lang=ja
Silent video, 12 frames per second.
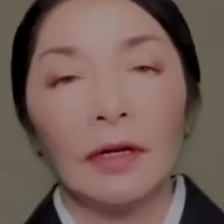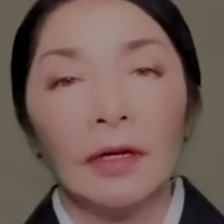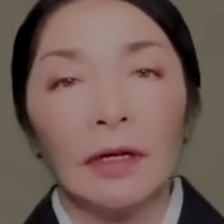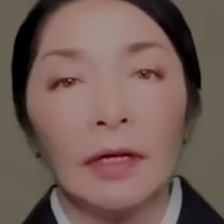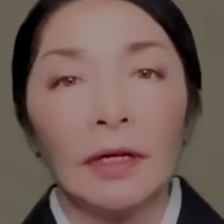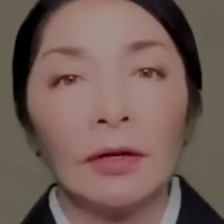
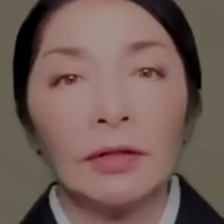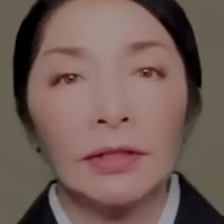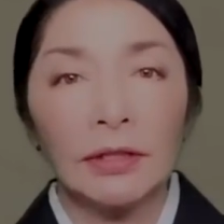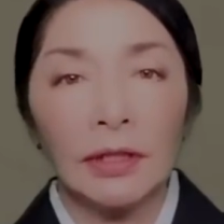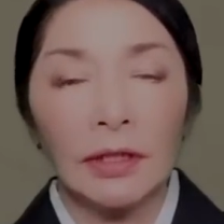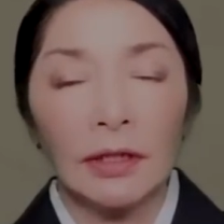ひろ
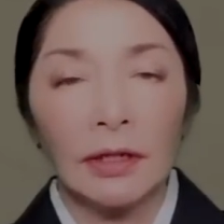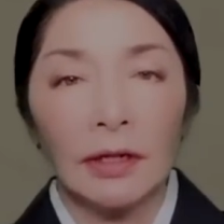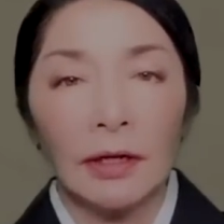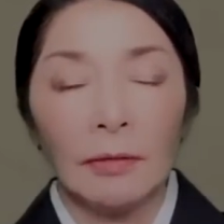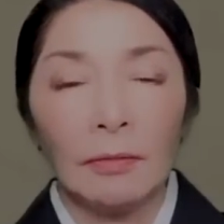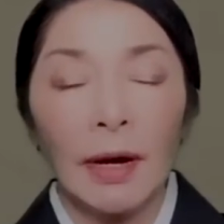し
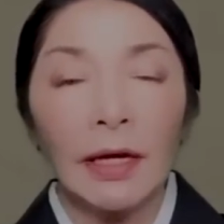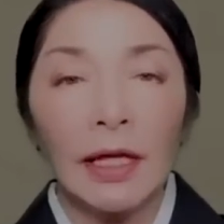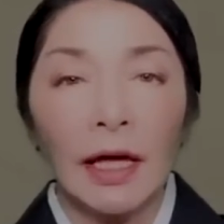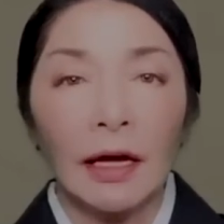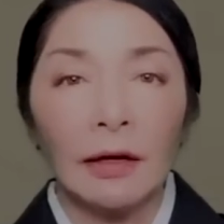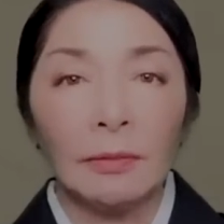ま
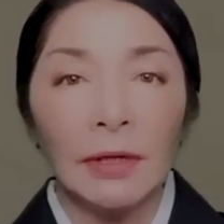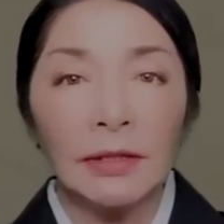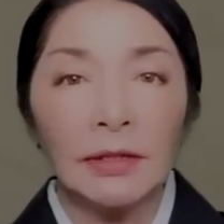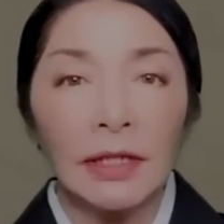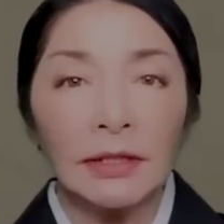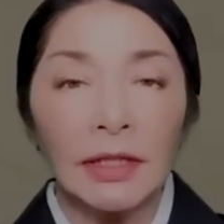だ
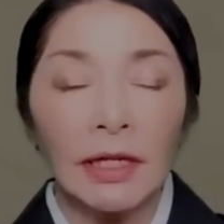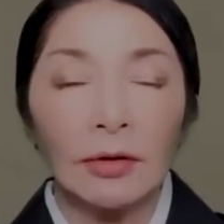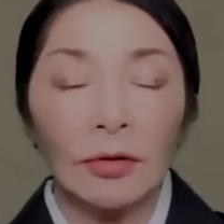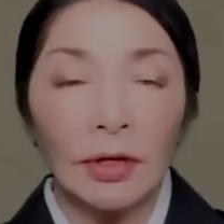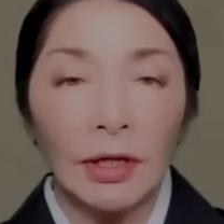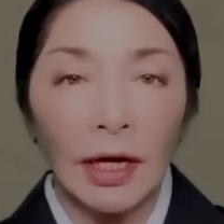水がしゃっ
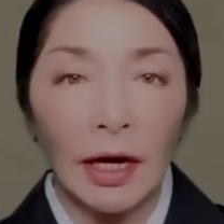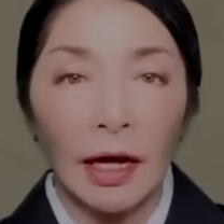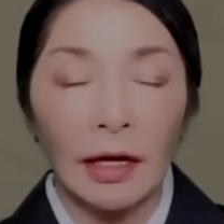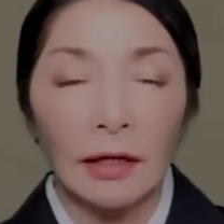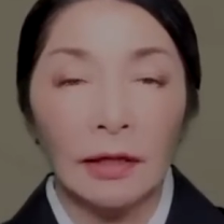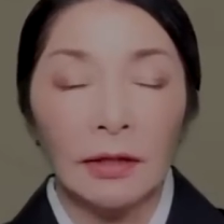こいから
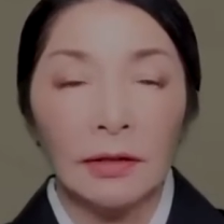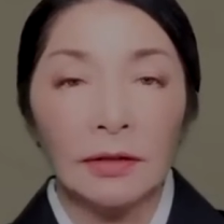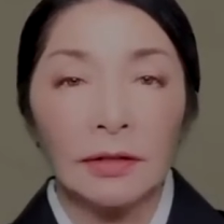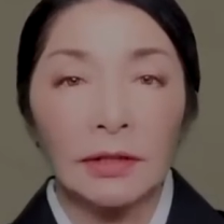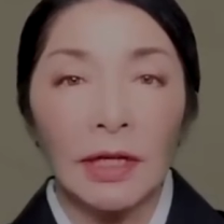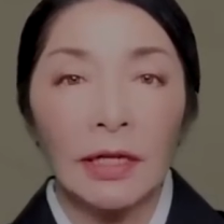
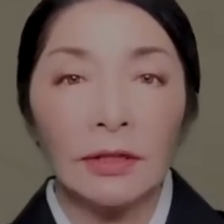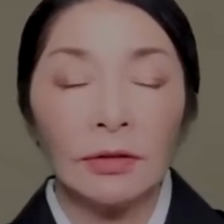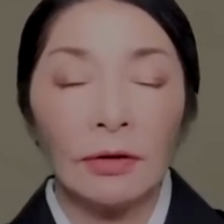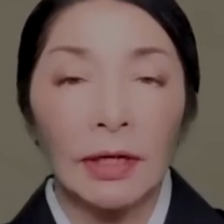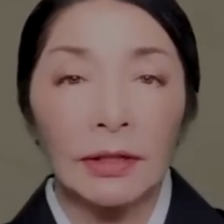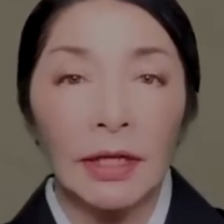つける
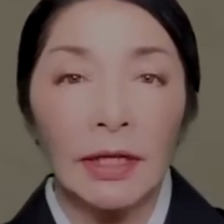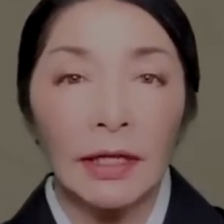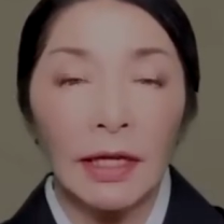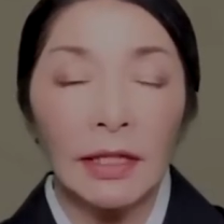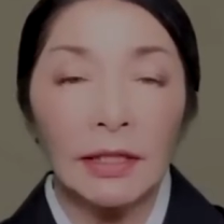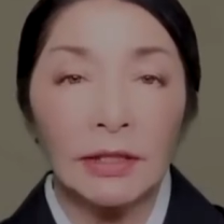のは手だ
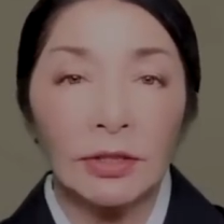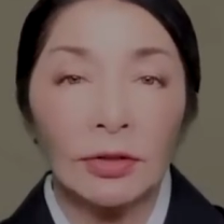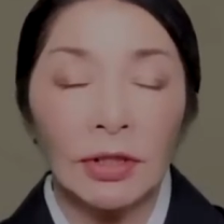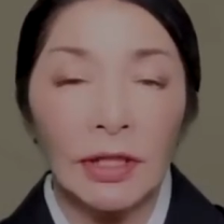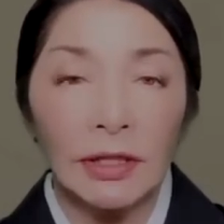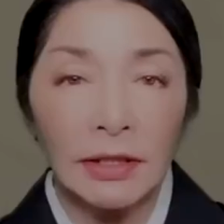けにしと
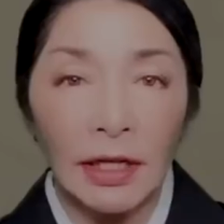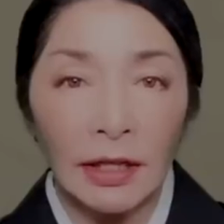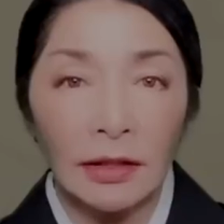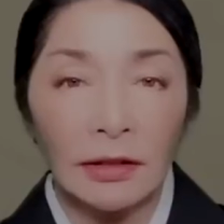きなさい